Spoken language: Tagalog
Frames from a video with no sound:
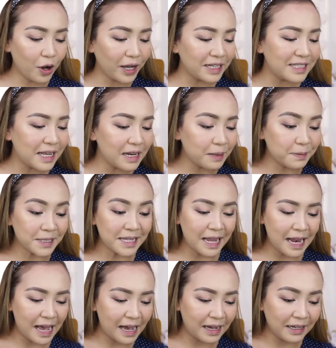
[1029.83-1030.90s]
Okay, sa lips
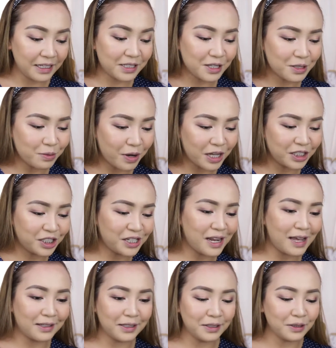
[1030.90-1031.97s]
na lang, isa-swatch
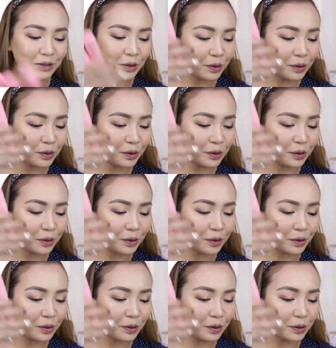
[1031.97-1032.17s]
natin